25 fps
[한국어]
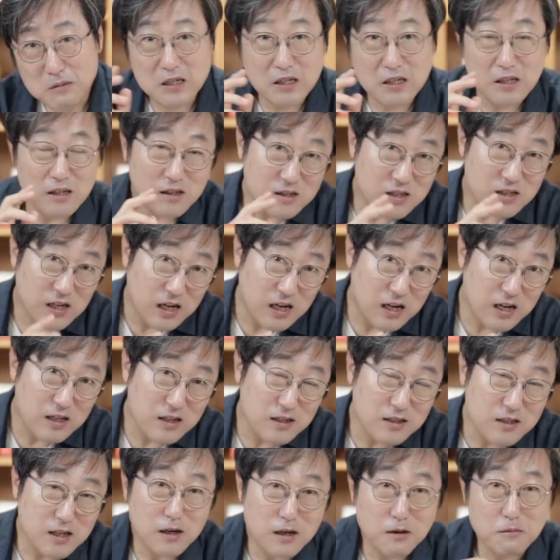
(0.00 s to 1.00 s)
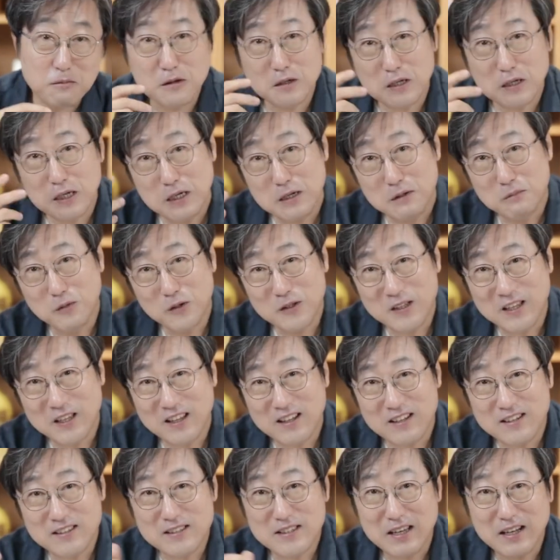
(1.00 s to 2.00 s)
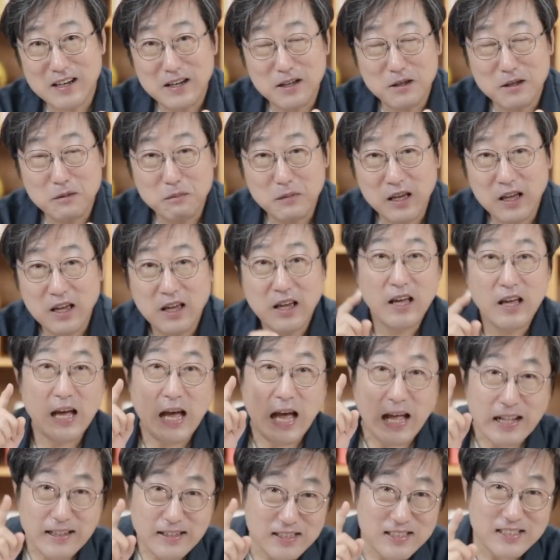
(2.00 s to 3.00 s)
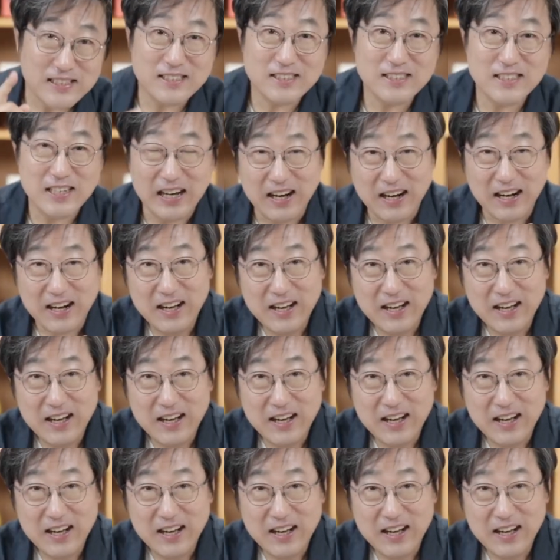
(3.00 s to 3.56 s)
일 잘하는 사람하고 일 못하는 사람의 한 끗 차,